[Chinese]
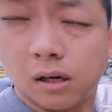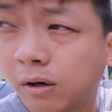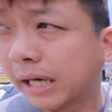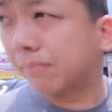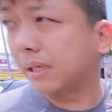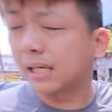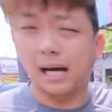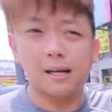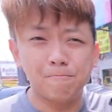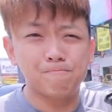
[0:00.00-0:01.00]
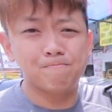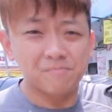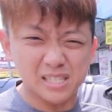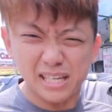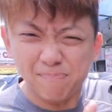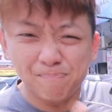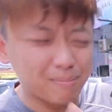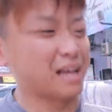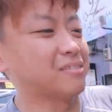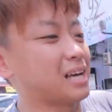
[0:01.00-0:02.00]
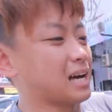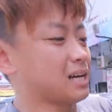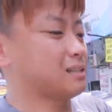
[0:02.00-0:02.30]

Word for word: ？O M P 啊，正版呐、啊。